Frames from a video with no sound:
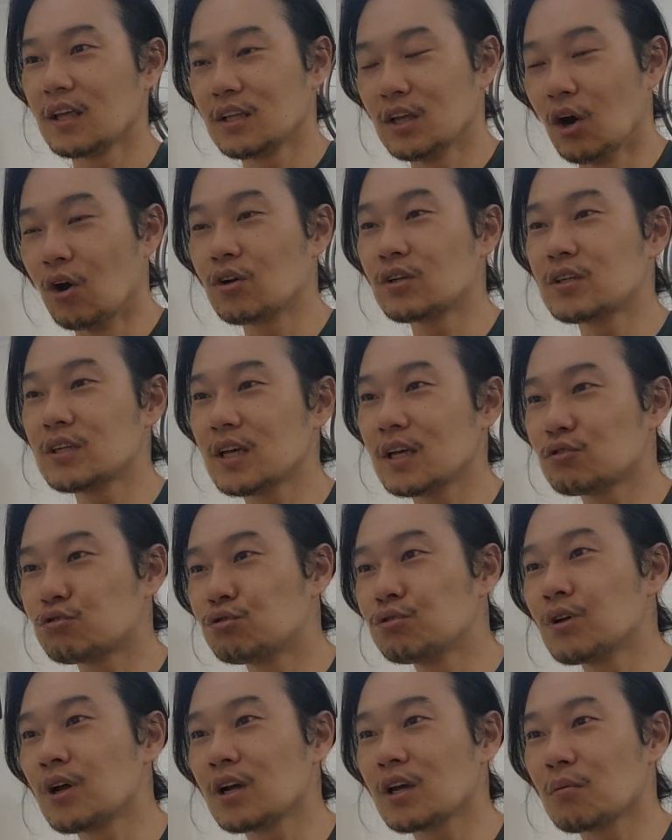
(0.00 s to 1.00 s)
여기에
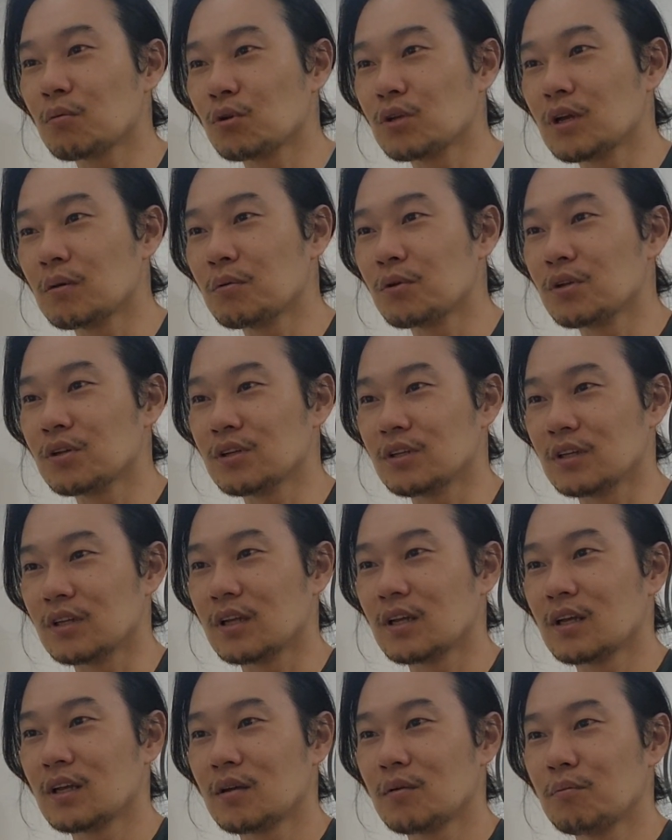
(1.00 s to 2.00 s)
중요한 게 뭐냐면은
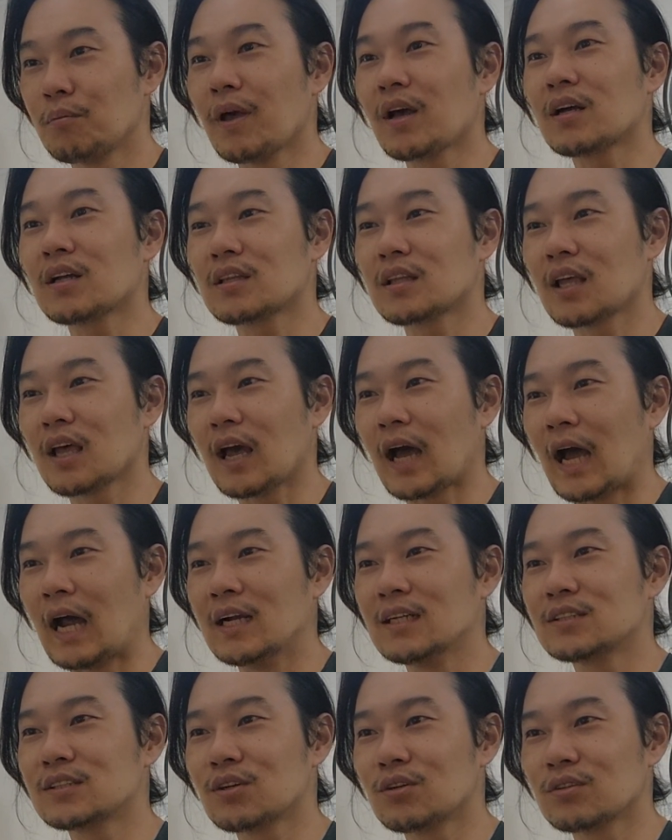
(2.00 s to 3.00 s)
맨 끝에
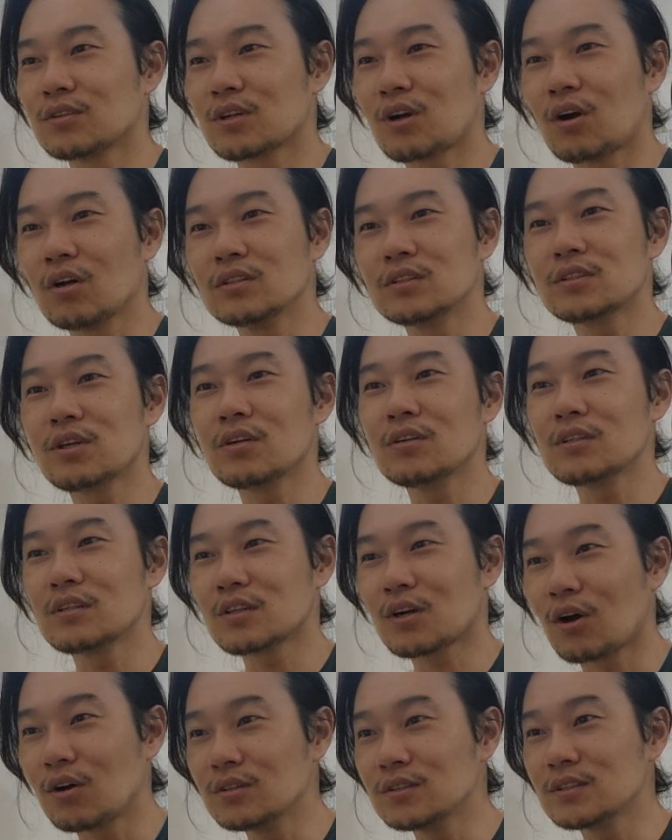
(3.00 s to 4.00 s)
알선 컨설,
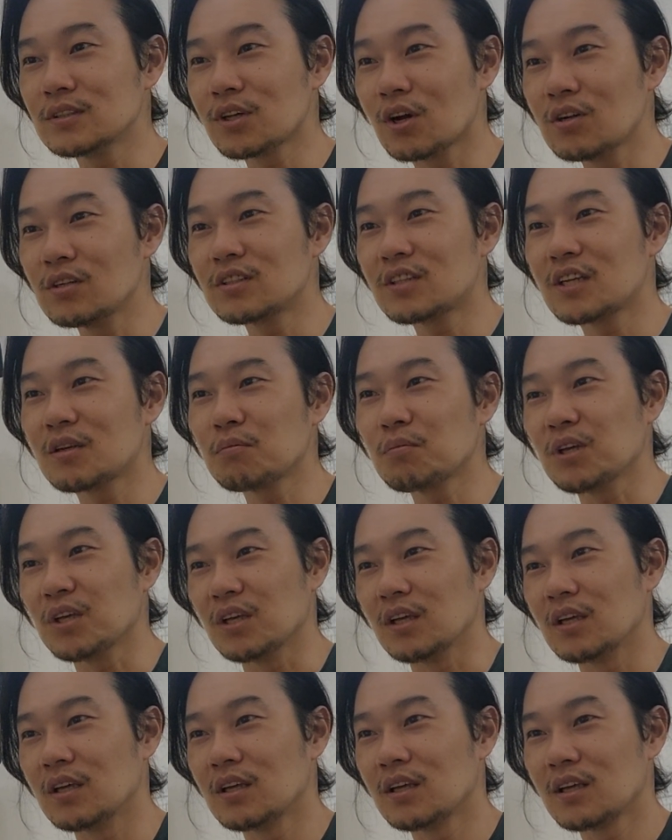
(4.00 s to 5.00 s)

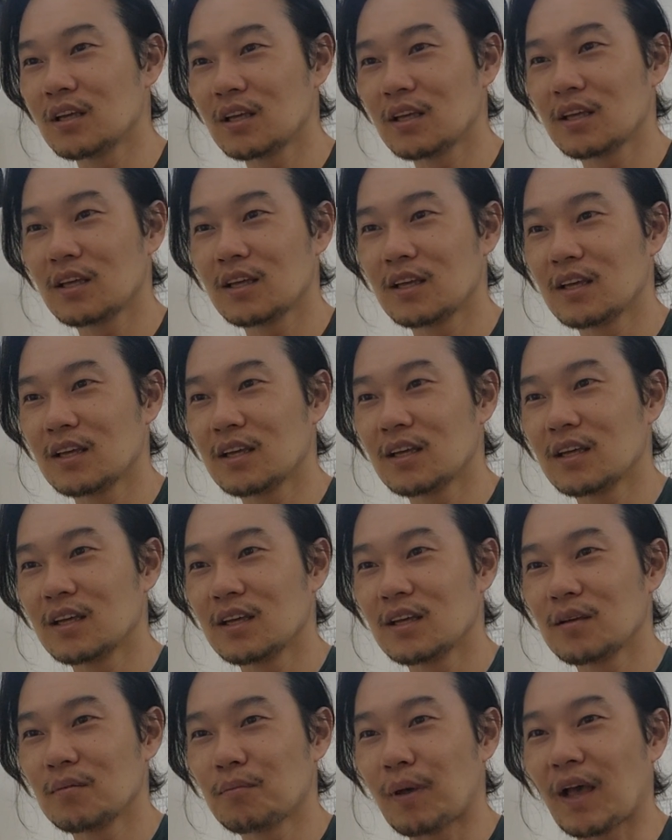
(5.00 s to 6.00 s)
컨설팅비
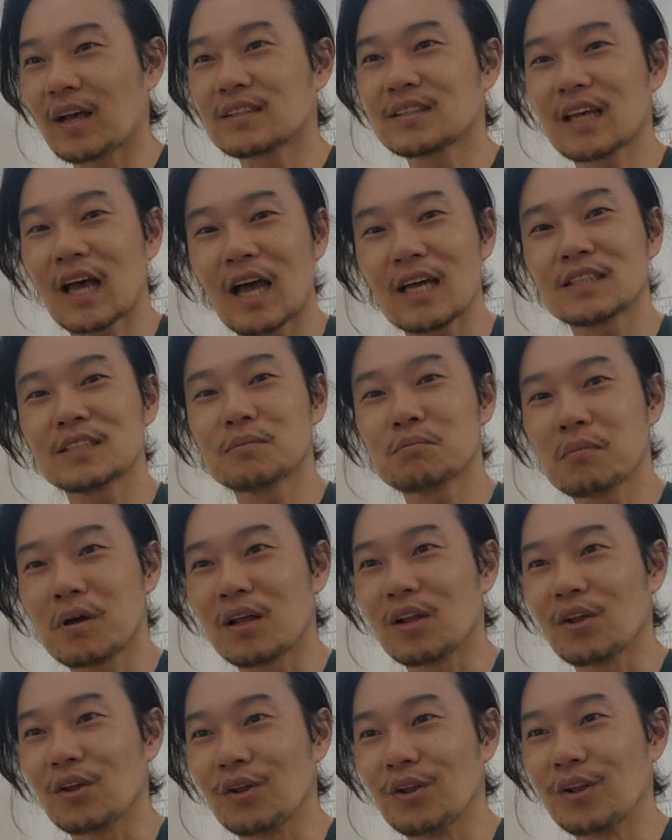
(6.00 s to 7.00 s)

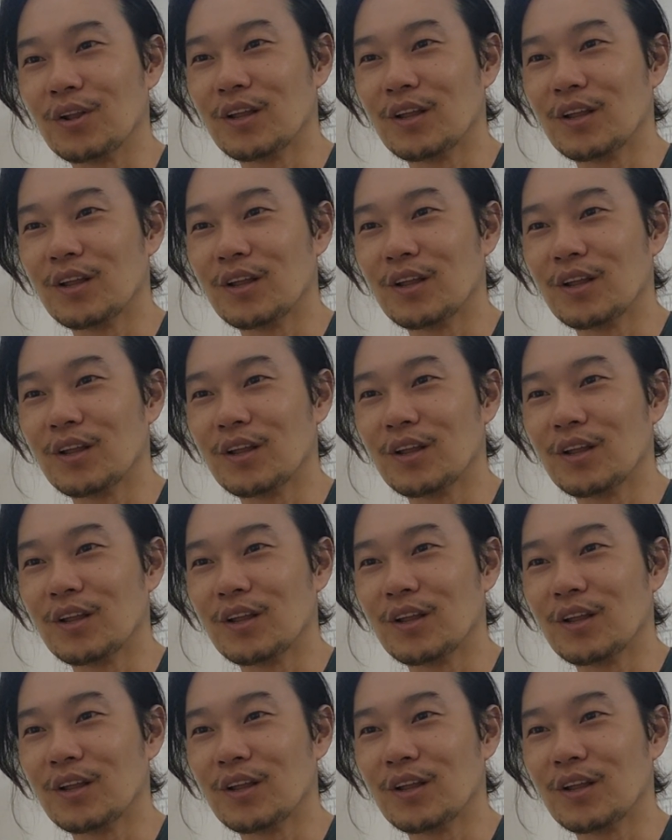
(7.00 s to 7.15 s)
140만원